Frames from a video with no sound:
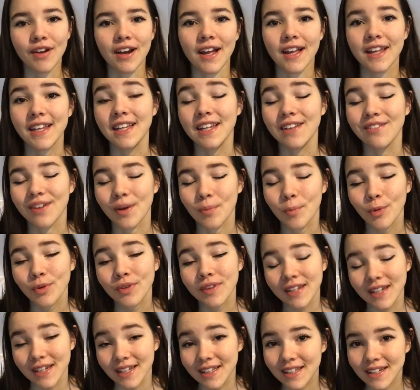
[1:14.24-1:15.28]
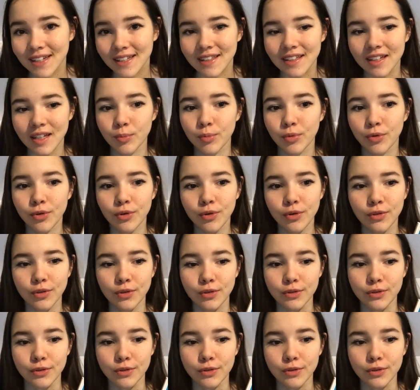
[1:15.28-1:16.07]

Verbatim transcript: voilà, il est vraiment très très très beau.